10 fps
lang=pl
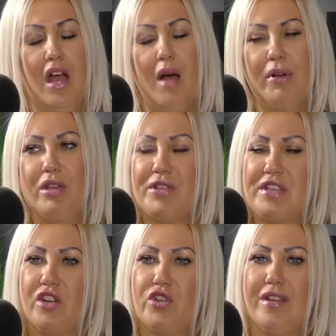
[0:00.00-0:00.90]
panie
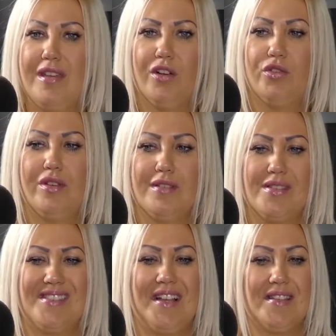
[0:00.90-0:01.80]
Macenasie, jak to jest
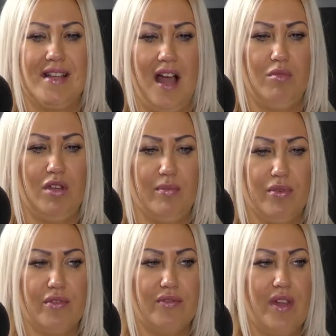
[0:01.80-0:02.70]
z kaskami?
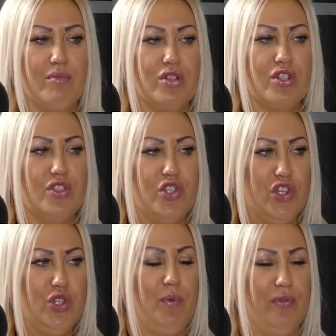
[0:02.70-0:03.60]
Bo wiemy, że
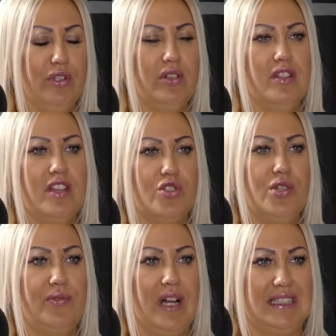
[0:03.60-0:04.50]
dzieci powinny
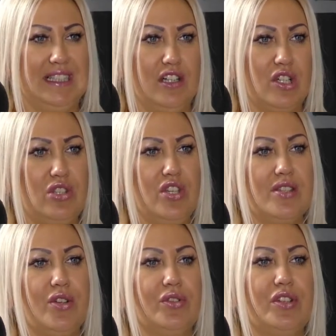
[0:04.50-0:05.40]
jeździć w kaskach. Czy
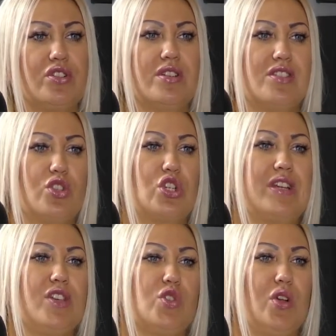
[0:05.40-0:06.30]
dziecko to też jest
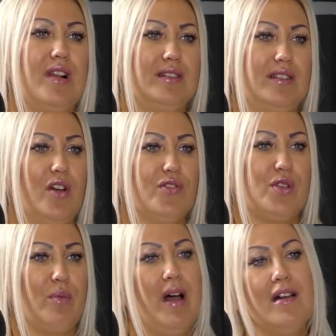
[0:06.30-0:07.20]
13-letnia
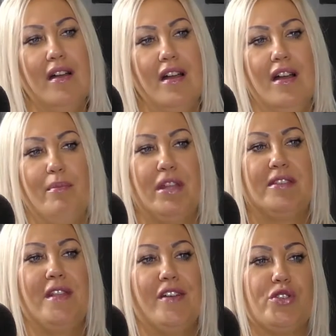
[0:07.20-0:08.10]
osoba,
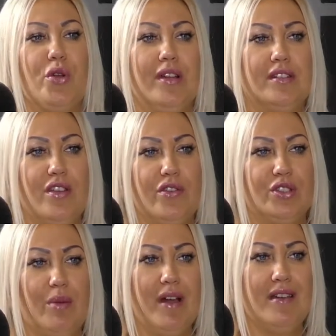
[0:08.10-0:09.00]
15-letnia
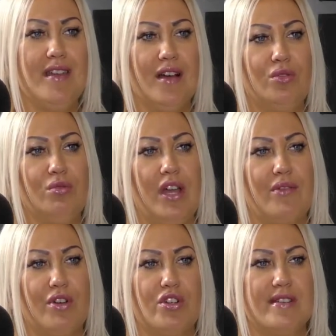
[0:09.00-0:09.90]
osoba? I jak tutaj
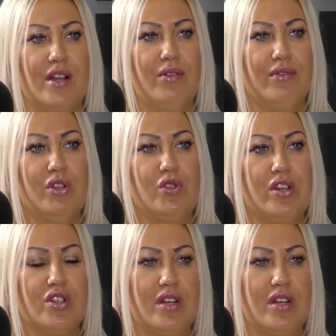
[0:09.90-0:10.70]
właśnie zachowywać się, jeżeli